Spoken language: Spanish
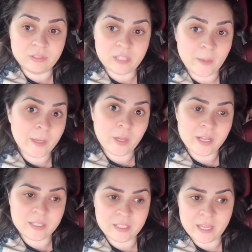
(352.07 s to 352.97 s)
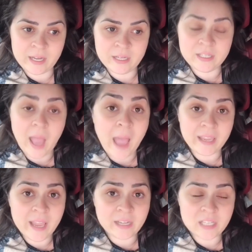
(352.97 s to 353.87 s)
sabe qué hora cierren.
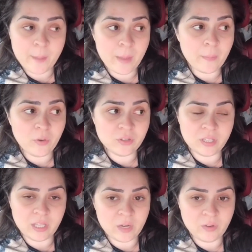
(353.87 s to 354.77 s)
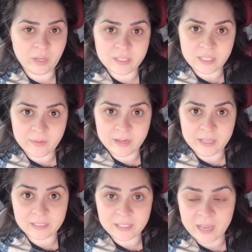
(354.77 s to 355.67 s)
Ayer llamamos y dijeron que sí iban a
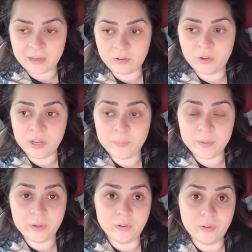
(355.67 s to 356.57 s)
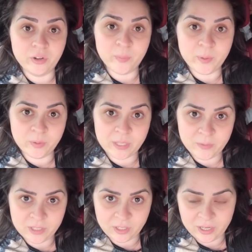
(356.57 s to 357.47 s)
estar hoy, pero no
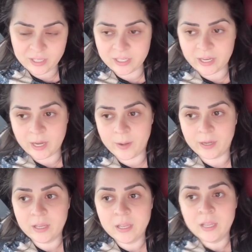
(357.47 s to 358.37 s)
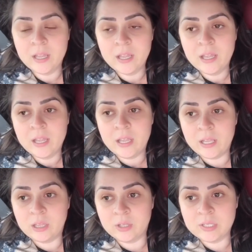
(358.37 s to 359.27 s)
preguntamos a qué hora cerraban.
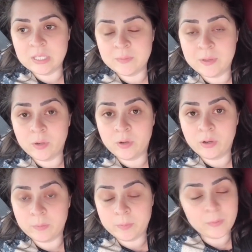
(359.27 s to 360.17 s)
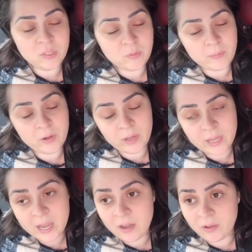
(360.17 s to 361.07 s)
Entonces mejor vamos primero
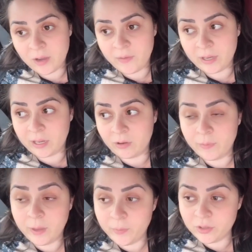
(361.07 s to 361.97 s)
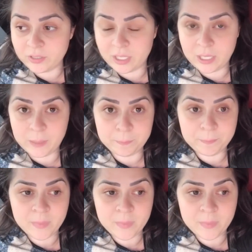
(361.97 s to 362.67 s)
allá, luego a ver qué comemos y